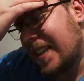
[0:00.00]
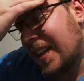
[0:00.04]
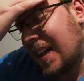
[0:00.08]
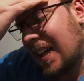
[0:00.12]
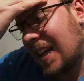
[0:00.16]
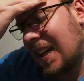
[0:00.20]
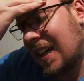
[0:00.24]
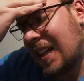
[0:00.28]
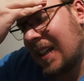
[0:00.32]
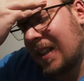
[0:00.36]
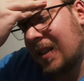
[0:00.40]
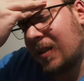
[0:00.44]

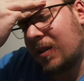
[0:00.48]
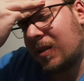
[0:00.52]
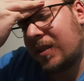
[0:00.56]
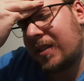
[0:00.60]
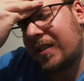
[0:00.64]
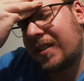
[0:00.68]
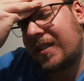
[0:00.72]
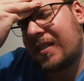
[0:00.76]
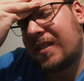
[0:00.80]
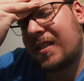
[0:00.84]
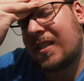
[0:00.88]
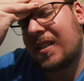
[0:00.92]
Ja,
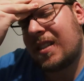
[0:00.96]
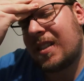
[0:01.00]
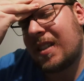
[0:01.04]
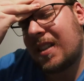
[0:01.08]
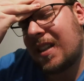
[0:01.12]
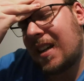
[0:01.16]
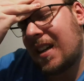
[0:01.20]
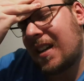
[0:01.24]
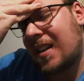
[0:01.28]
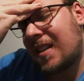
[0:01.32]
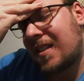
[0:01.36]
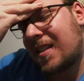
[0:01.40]
und äh,
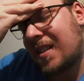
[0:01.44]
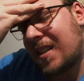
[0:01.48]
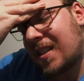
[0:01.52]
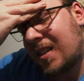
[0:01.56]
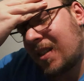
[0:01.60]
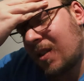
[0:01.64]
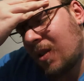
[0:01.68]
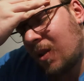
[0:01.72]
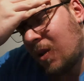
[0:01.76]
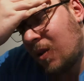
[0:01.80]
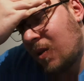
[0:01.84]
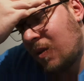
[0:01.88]
dann hat er gesagt,
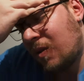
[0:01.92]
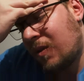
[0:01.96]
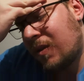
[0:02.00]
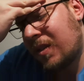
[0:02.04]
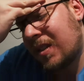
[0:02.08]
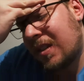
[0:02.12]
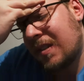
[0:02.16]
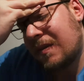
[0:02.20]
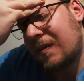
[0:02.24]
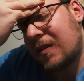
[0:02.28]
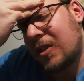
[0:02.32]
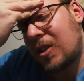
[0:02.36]

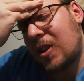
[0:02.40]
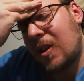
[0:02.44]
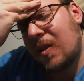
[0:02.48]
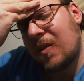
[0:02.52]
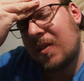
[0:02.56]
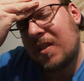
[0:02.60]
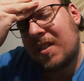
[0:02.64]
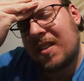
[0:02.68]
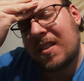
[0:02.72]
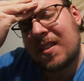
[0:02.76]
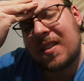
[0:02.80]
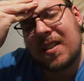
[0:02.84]
yo, äh, wir
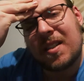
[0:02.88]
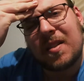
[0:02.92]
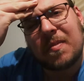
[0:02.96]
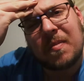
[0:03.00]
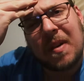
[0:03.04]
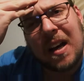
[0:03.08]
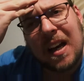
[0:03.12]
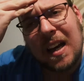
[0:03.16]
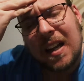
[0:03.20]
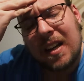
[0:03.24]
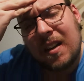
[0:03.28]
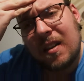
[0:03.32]
schauen uns das jetzt
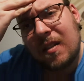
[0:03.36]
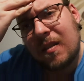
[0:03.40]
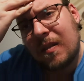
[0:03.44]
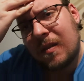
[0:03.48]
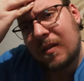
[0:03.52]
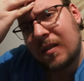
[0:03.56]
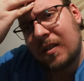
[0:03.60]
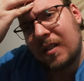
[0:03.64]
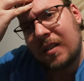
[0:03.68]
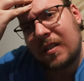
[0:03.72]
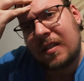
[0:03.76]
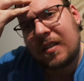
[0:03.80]
mal an.
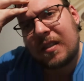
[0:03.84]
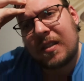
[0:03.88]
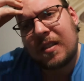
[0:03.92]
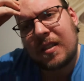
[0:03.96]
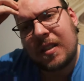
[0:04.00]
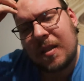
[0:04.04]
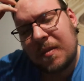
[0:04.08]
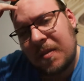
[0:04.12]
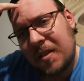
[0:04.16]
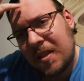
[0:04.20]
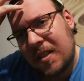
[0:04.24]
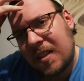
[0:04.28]
Und
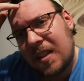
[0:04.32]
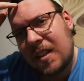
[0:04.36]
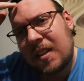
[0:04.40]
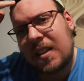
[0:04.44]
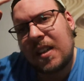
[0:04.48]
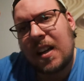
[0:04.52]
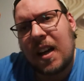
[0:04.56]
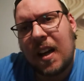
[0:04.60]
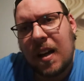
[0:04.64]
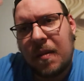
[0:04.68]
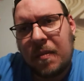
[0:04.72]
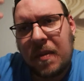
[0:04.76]
äh, habe ich gesagt,
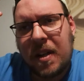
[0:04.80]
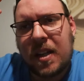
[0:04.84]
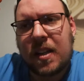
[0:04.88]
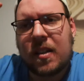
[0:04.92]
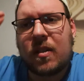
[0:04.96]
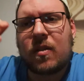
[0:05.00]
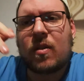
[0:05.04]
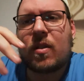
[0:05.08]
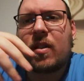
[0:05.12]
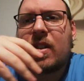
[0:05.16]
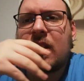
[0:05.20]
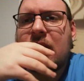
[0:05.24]
ja,
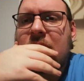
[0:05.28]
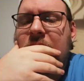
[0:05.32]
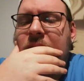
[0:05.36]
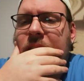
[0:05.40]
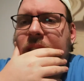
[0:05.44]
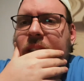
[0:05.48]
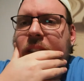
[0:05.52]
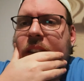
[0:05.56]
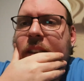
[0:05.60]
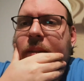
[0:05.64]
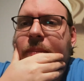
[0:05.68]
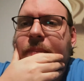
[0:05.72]
meldet
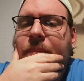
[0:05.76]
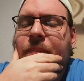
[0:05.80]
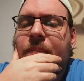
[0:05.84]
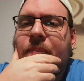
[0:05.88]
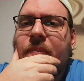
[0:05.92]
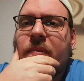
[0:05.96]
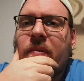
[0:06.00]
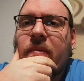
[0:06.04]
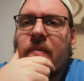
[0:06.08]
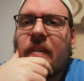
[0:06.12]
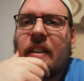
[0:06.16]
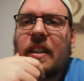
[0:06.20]
euch, ähm,
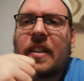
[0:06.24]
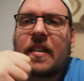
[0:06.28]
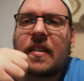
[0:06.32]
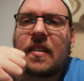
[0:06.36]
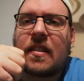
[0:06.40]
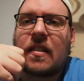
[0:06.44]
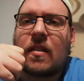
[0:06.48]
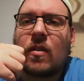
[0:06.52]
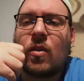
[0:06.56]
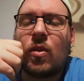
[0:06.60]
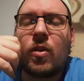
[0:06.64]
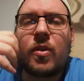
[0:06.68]
wenn
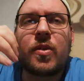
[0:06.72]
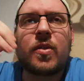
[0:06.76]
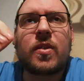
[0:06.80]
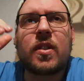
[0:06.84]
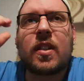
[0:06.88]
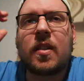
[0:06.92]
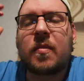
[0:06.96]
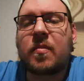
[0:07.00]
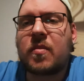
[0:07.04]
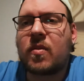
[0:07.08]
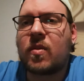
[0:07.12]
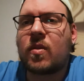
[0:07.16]
es eine
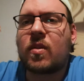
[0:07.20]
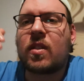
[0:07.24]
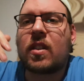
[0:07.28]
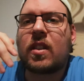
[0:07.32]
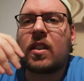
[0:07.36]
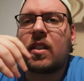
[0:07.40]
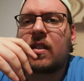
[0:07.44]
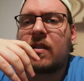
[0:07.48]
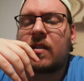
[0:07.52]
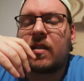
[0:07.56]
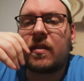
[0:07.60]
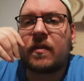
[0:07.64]
Lösung gibt
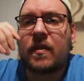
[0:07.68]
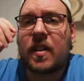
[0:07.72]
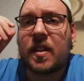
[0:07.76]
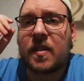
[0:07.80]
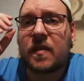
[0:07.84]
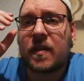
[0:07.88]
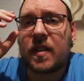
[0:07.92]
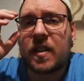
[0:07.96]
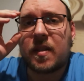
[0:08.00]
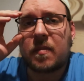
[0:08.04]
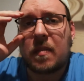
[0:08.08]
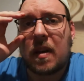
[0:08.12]
oder äh,
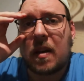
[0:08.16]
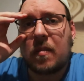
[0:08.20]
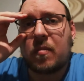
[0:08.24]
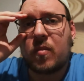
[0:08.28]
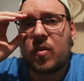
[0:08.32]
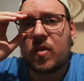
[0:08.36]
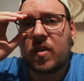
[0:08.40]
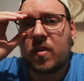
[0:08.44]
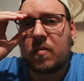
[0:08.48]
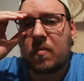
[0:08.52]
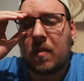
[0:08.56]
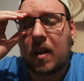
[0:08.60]
was wir jetzt machen
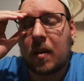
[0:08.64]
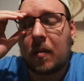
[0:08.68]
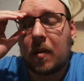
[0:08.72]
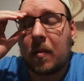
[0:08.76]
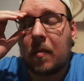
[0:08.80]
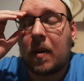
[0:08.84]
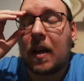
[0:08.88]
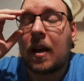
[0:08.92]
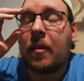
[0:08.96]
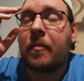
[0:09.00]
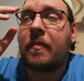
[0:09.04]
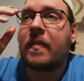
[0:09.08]
müssen, bla bla
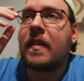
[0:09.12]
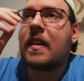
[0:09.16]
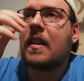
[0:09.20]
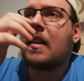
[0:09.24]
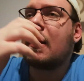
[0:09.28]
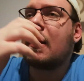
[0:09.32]
bla.